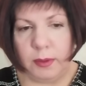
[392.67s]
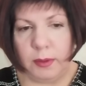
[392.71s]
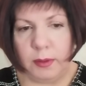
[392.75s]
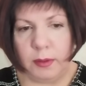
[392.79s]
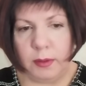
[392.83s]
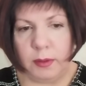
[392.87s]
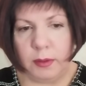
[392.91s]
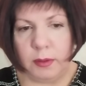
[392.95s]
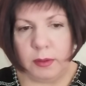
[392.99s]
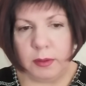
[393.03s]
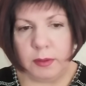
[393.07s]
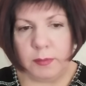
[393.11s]

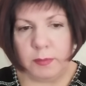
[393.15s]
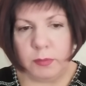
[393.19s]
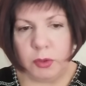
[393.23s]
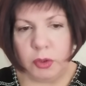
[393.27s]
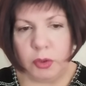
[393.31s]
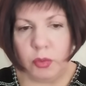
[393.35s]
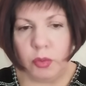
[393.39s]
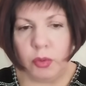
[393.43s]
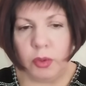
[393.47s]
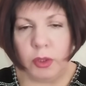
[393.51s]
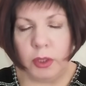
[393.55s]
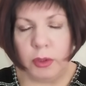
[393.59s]
с
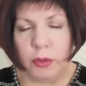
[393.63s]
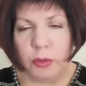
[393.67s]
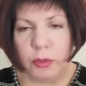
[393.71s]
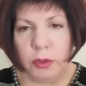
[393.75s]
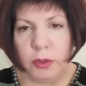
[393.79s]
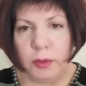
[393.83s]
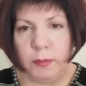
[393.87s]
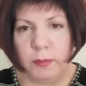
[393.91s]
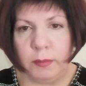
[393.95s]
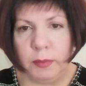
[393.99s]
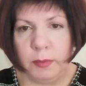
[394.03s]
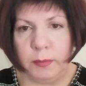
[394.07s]

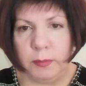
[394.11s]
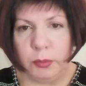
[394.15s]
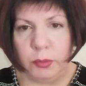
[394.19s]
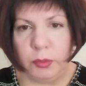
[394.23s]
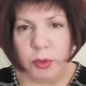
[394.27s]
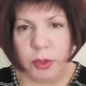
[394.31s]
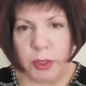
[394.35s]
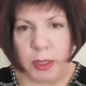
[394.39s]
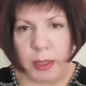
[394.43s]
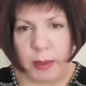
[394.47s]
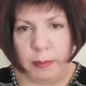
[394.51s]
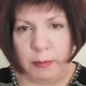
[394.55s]
международными
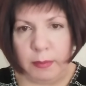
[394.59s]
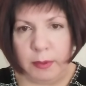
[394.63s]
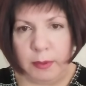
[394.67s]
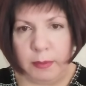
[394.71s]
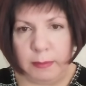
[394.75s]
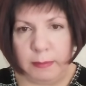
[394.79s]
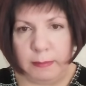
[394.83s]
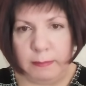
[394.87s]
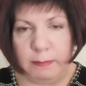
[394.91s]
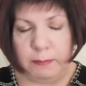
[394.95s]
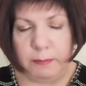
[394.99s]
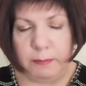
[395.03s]
путями,